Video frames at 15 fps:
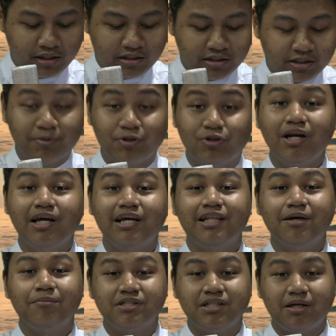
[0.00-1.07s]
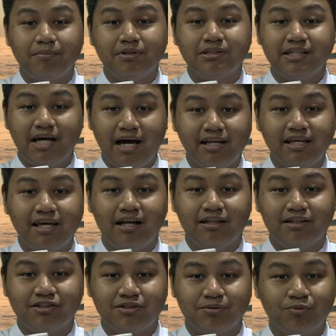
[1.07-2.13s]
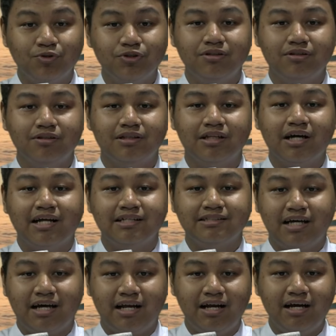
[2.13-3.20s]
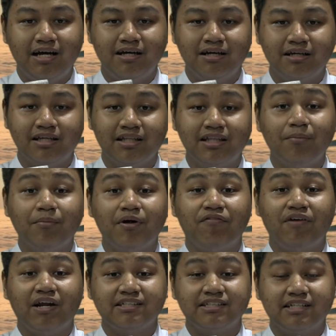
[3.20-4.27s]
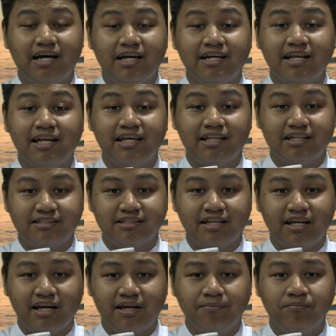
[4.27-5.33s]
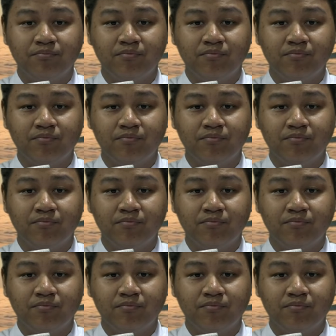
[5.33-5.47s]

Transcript: Sebetulnya kita bisa mencari hal tersebut dengan cara kita merefleksikan diri kita sendiri.